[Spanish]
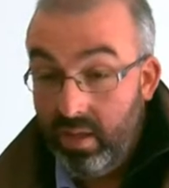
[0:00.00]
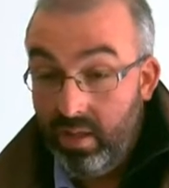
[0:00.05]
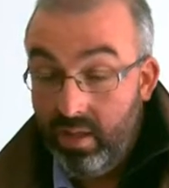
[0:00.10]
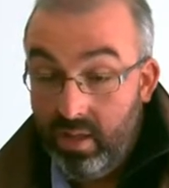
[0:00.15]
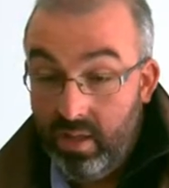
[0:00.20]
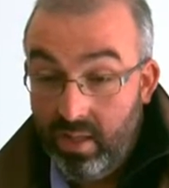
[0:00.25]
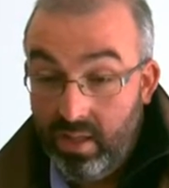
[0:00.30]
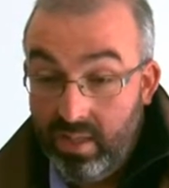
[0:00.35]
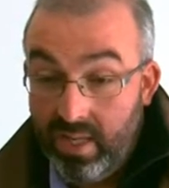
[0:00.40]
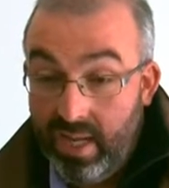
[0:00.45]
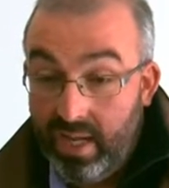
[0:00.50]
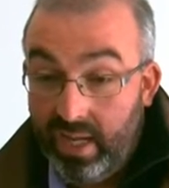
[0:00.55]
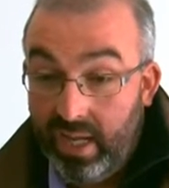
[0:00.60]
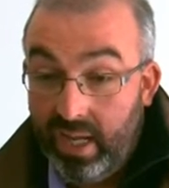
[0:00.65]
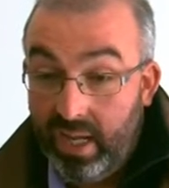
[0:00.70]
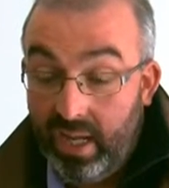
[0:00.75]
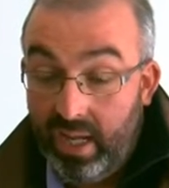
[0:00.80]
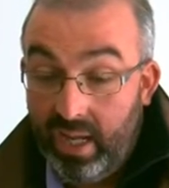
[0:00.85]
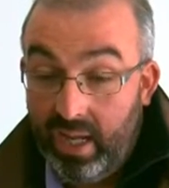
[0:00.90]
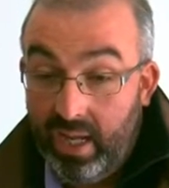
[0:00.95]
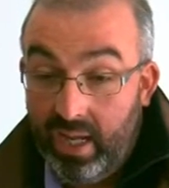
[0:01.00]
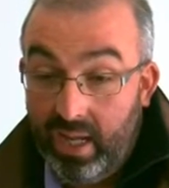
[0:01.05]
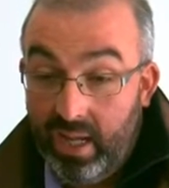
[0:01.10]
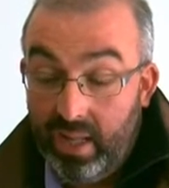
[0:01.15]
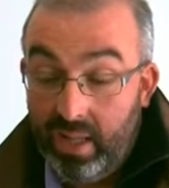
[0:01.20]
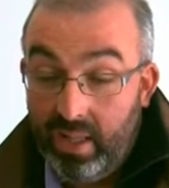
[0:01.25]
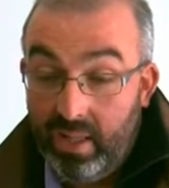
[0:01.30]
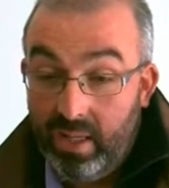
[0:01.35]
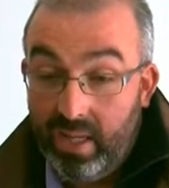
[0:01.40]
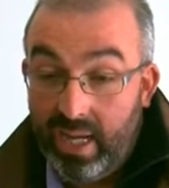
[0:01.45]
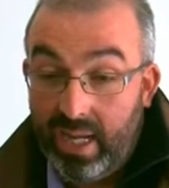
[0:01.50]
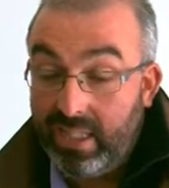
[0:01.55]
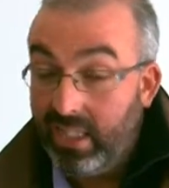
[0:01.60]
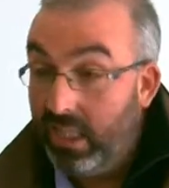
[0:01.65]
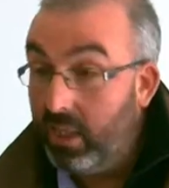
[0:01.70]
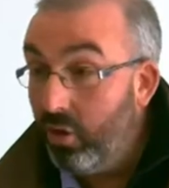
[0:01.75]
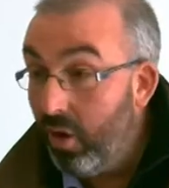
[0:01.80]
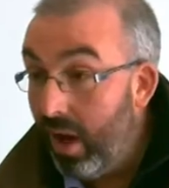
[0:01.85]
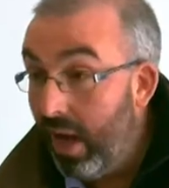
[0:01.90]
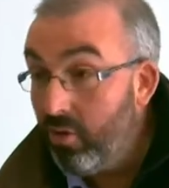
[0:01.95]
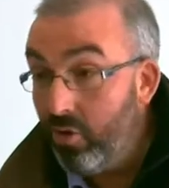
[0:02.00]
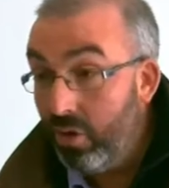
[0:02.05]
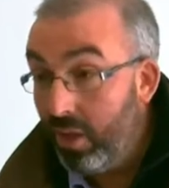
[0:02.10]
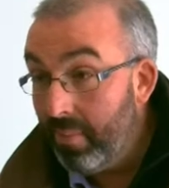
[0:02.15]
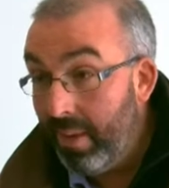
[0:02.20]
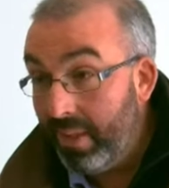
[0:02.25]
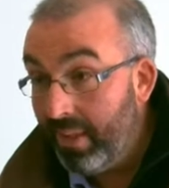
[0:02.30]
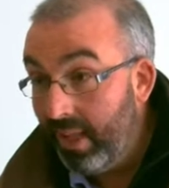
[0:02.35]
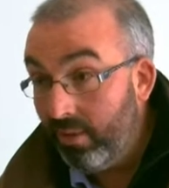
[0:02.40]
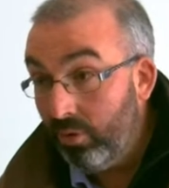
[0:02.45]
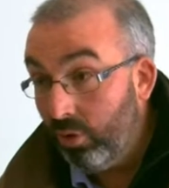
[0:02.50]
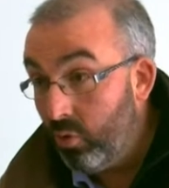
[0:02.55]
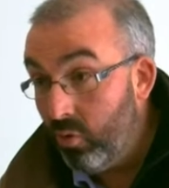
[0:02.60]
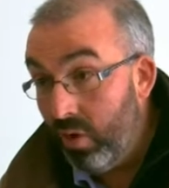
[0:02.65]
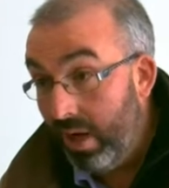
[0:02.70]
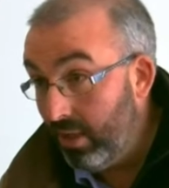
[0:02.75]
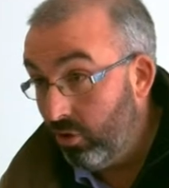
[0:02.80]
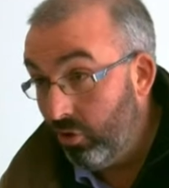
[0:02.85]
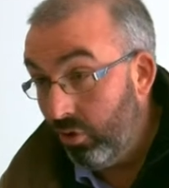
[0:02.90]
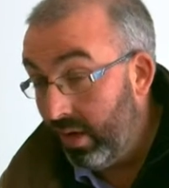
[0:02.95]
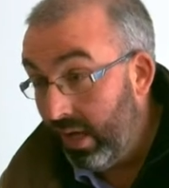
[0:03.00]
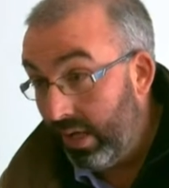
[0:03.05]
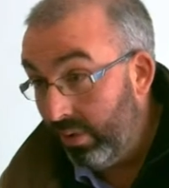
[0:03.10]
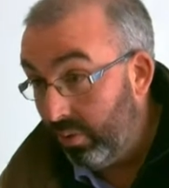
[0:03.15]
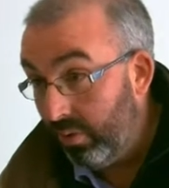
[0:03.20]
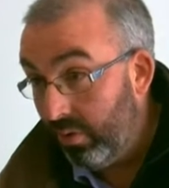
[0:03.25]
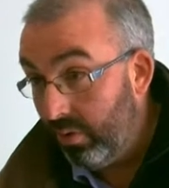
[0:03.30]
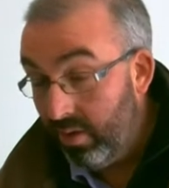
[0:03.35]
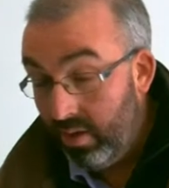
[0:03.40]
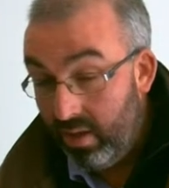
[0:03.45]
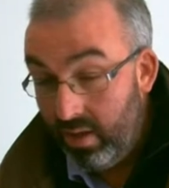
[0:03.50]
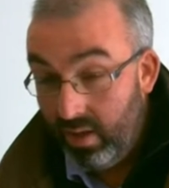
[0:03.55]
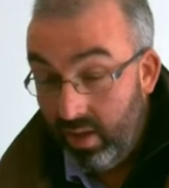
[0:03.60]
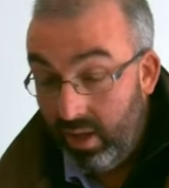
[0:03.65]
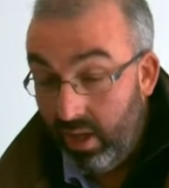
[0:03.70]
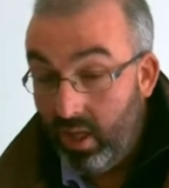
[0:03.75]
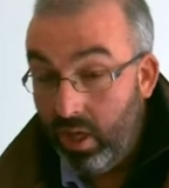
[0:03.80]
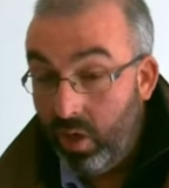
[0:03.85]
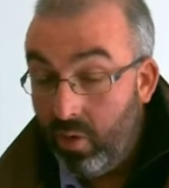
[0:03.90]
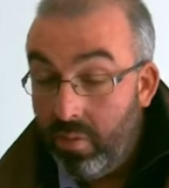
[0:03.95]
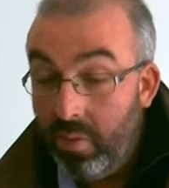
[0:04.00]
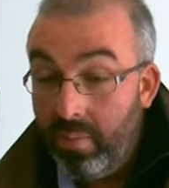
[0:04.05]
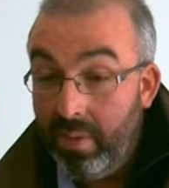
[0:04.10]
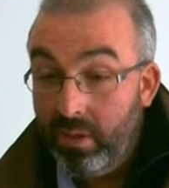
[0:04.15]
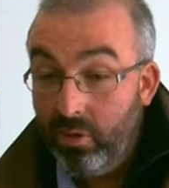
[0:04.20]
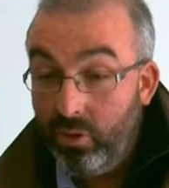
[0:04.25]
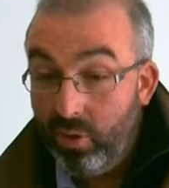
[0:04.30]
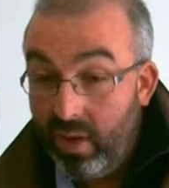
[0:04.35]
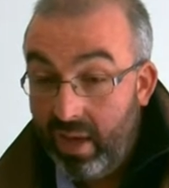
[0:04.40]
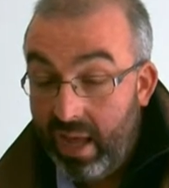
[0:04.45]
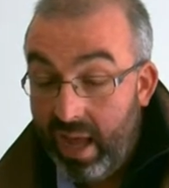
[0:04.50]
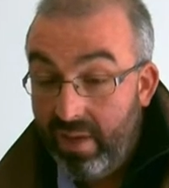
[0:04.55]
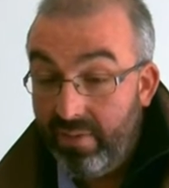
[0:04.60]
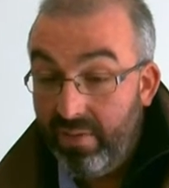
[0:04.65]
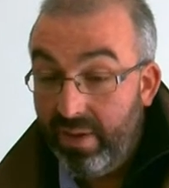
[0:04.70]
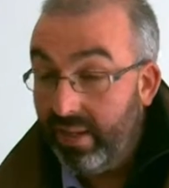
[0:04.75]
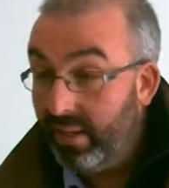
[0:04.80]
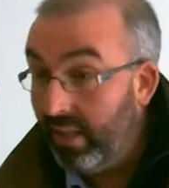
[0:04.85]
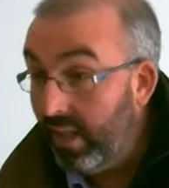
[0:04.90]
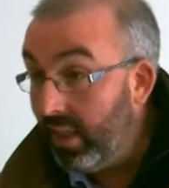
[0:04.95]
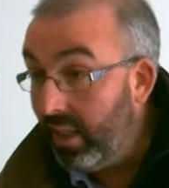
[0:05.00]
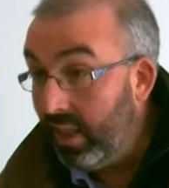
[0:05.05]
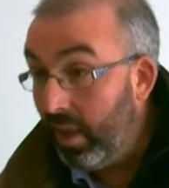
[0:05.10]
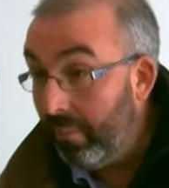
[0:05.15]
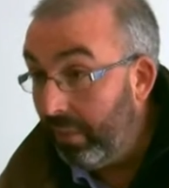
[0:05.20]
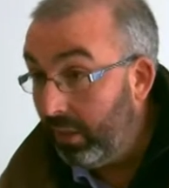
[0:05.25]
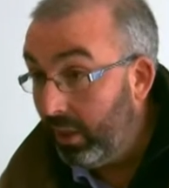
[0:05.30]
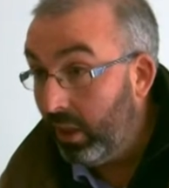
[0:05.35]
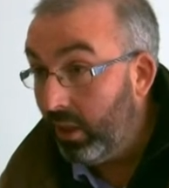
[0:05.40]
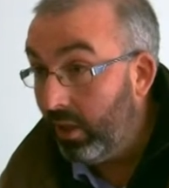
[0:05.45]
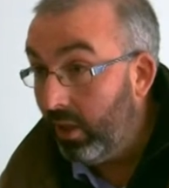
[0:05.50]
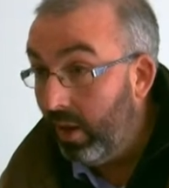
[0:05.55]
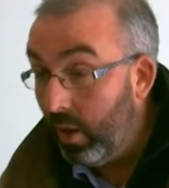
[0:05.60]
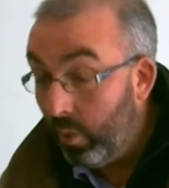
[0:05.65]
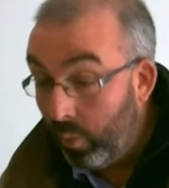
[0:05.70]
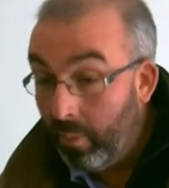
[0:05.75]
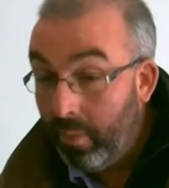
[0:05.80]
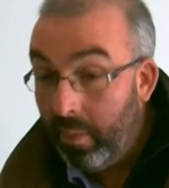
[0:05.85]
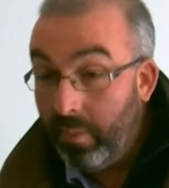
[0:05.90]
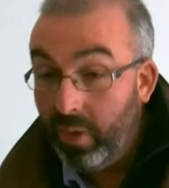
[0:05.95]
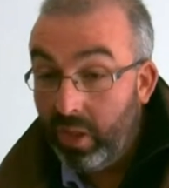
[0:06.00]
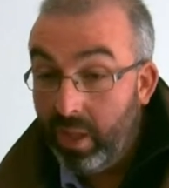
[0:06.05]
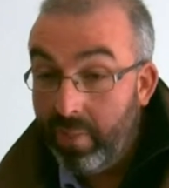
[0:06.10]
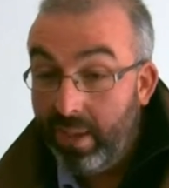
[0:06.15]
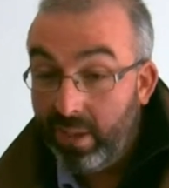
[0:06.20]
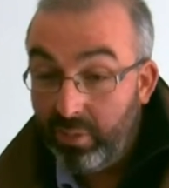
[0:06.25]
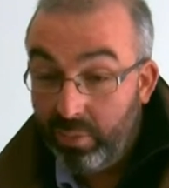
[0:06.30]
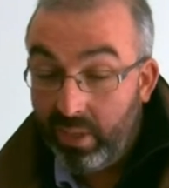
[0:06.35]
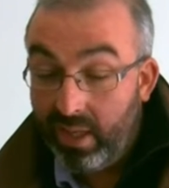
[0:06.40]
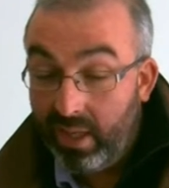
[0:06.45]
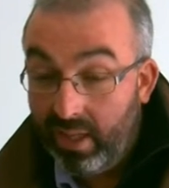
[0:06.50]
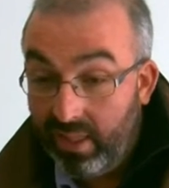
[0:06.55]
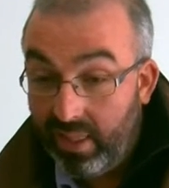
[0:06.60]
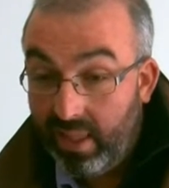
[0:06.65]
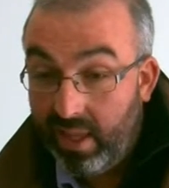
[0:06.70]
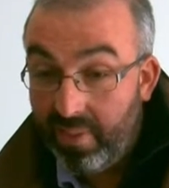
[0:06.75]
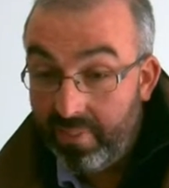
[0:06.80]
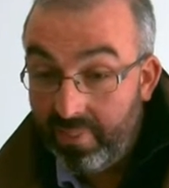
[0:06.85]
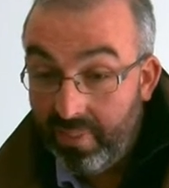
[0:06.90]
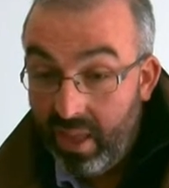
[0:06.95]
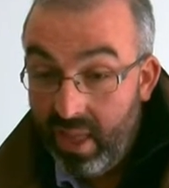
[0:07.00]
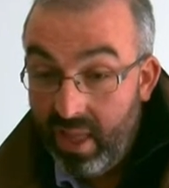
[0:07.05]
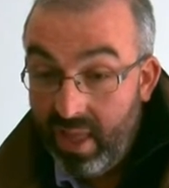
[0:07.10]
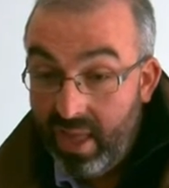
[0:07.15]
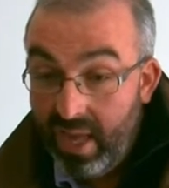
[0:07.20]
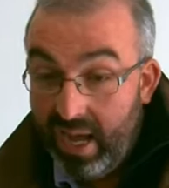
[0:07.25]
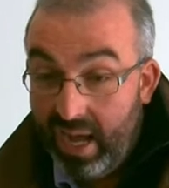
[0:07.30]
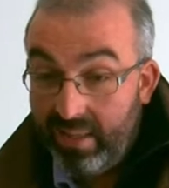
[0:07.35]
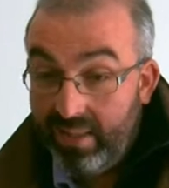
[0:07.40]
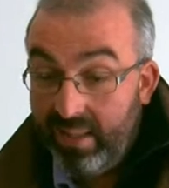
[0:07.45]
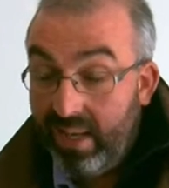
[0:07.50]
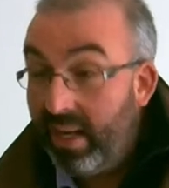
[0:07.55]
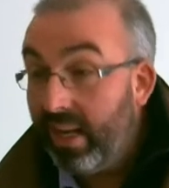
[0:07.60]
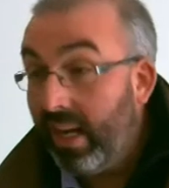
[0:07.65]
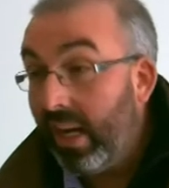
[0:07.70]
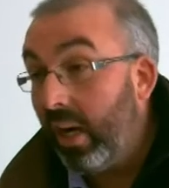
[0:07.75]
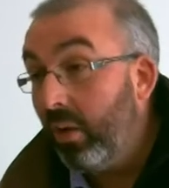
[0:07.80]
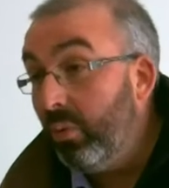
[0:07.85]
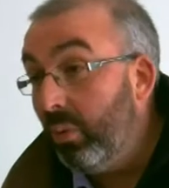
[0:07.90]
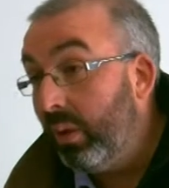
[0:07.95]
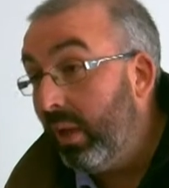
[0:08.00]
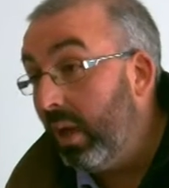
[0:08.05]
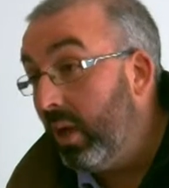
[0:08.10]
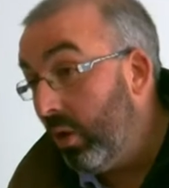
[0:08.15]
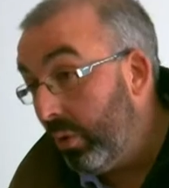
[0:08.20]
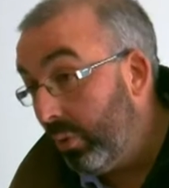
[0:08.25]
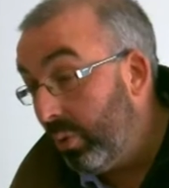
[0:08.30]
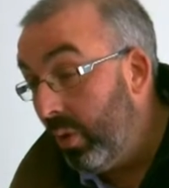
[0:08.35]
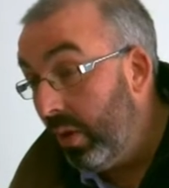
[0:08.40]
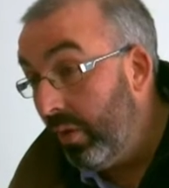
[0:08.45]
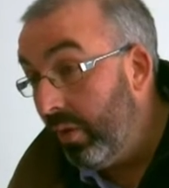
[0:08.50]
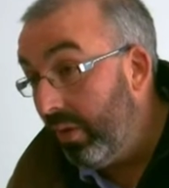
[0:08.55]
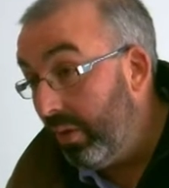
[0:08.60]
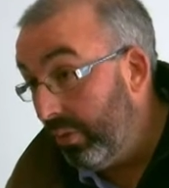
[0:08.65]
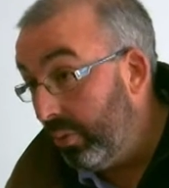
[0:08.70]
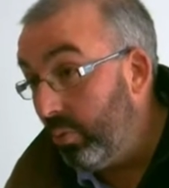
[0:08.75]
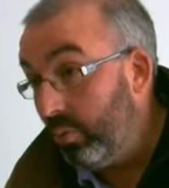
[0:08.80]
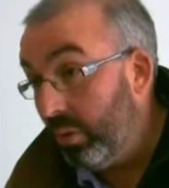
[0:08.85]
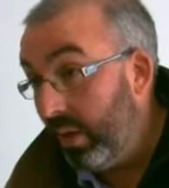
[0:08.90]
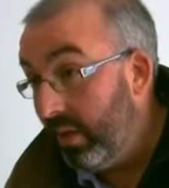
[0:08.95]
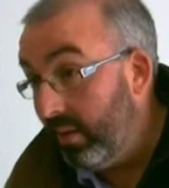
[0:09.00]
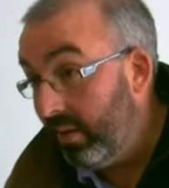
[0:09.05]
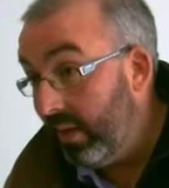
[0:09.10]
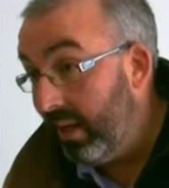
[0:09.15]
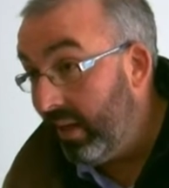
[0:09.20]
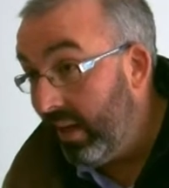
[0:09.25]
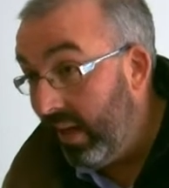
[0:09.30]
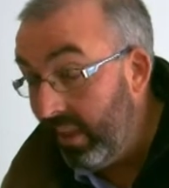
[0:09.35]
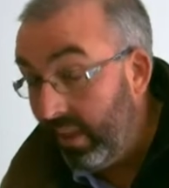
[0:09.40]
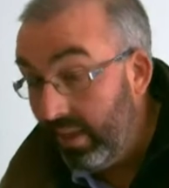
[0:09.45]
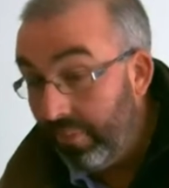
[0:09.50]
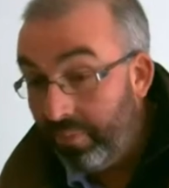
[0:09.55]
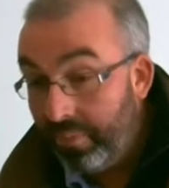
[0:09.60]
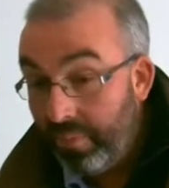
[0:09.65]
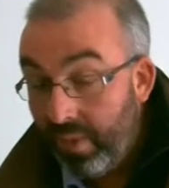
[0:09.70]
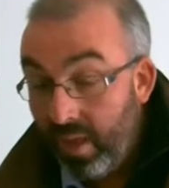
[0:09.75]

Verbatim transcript: eh, ya que en eh, casi dos años de mandato no ha hecho caso en ningún momento a las advertencias o peticiones del Grupo Municipal Socialista, a tener que reducir los sueldos de sus tenientes alcaldes